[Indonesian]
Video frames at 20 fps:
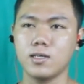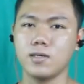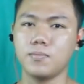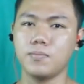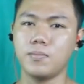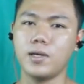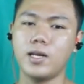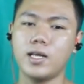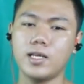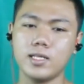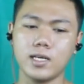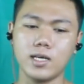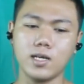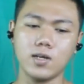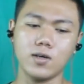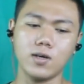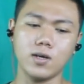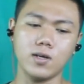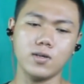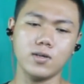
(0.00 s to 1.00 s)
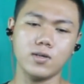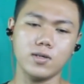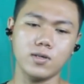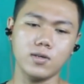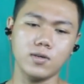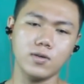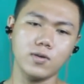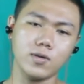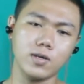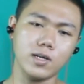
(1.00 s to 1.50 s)
bedanya kalau
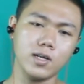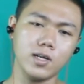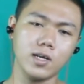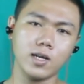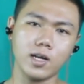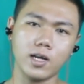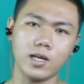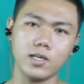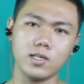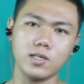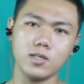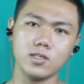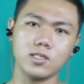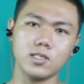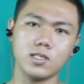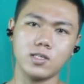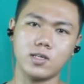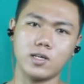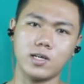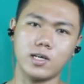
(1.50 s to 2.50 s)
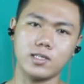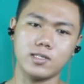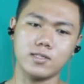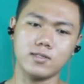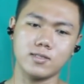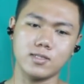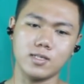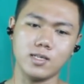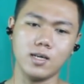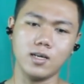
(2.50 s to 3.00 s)
dulu kan ngerekrut gitu kan
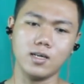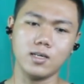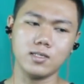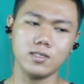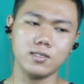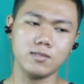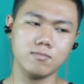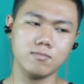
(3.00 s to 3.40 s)
ya